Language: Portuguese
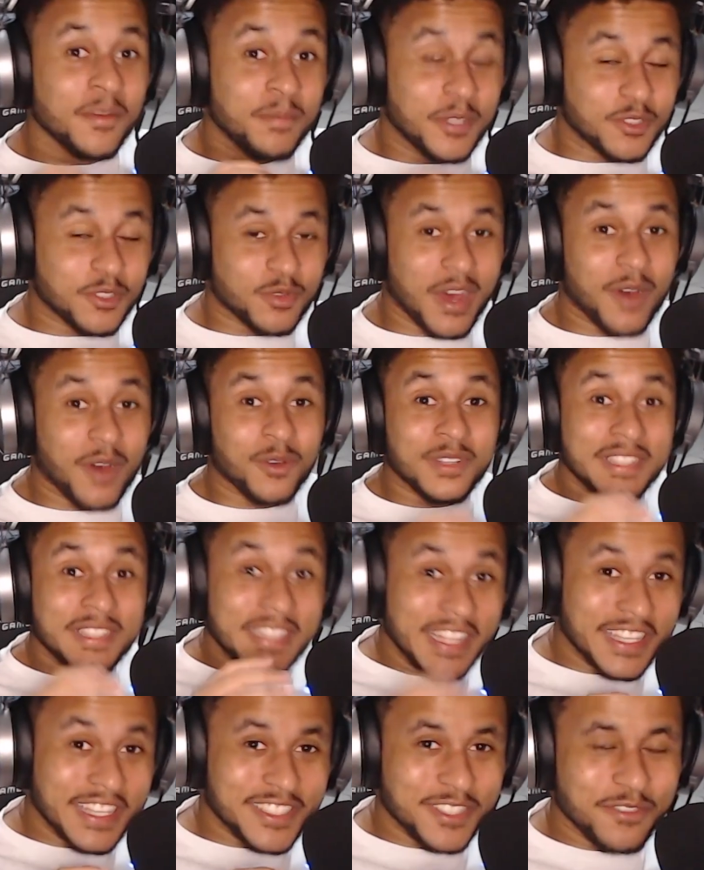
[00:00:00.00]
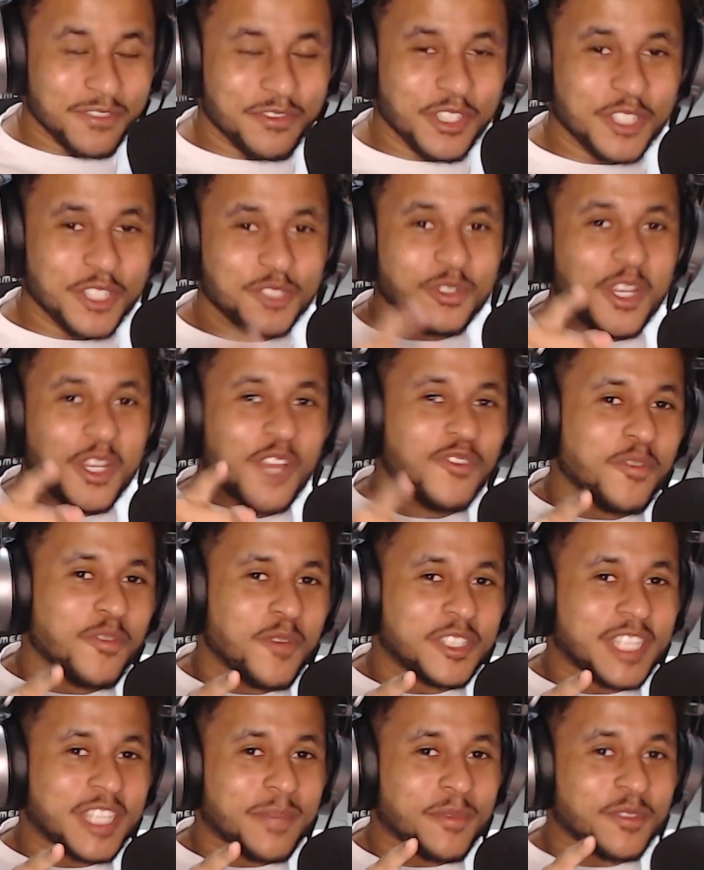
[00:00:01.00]
Pessoal, nesse vídeo eu vou
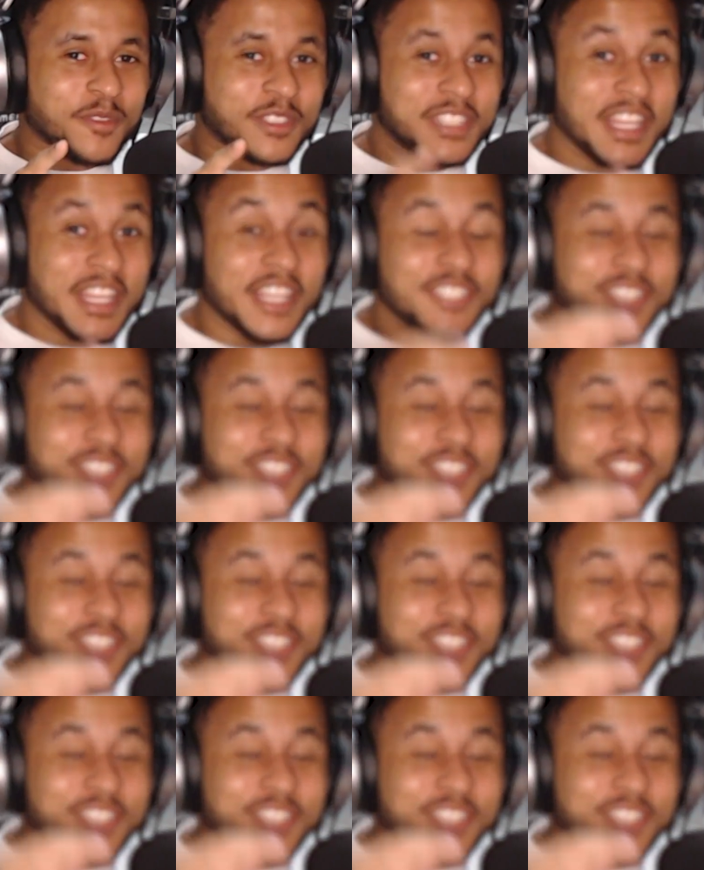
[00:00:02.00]
mostrar pra vocês